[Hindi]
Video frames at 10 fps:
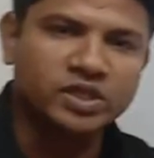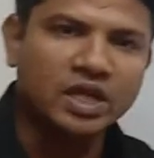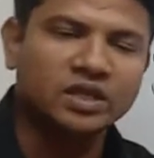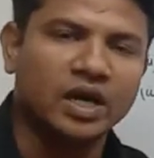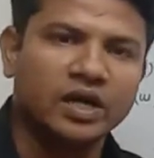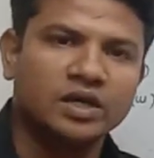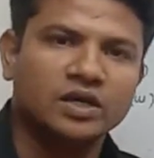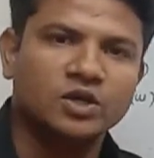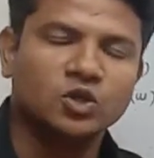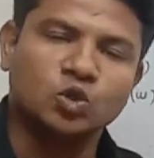सेल था
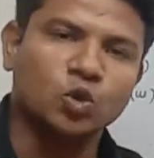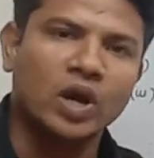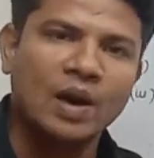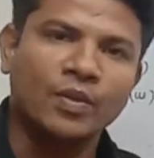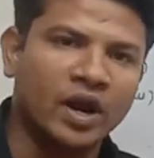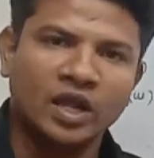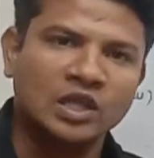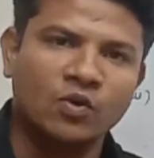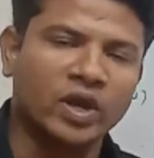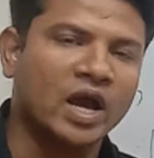जो काम कर रहा था
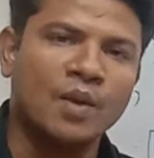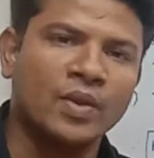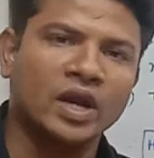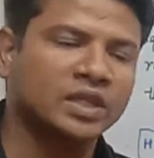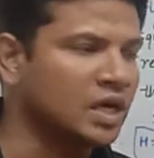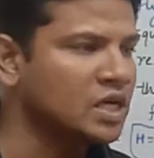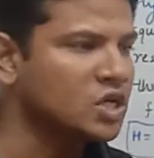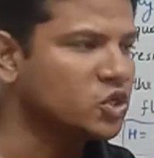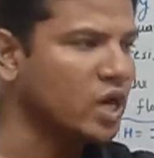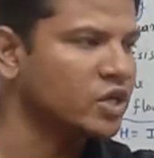वो क्या काम कर रहा
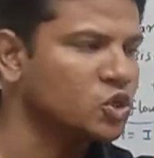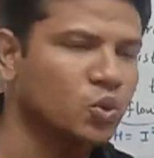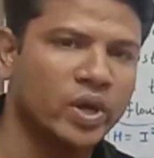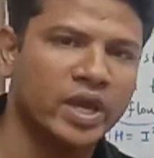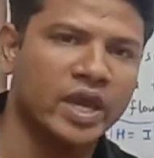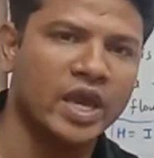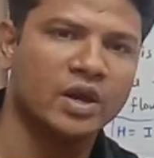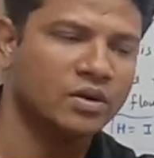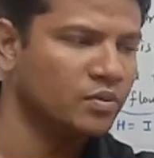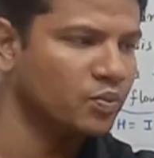था चार्जेस को एक
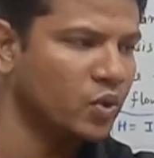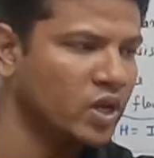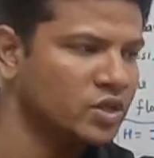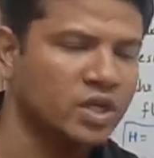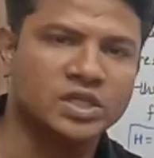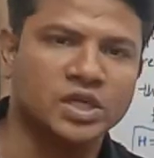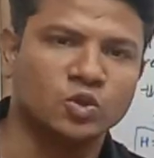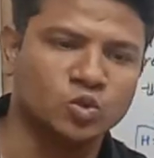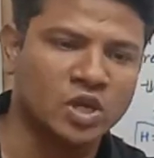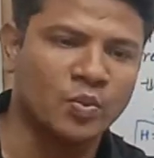पोटेंशियल से
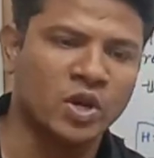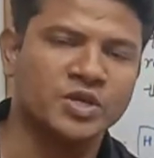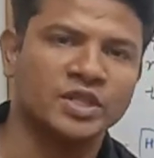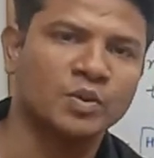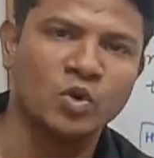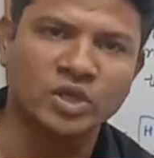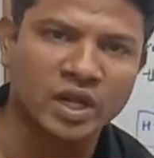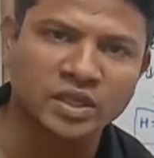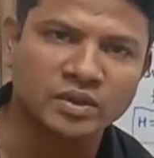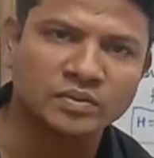दूसरे पोटेंशियल तक पहुंचा
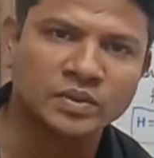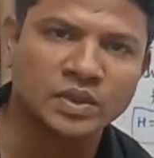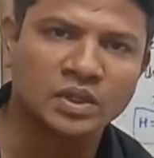रहा था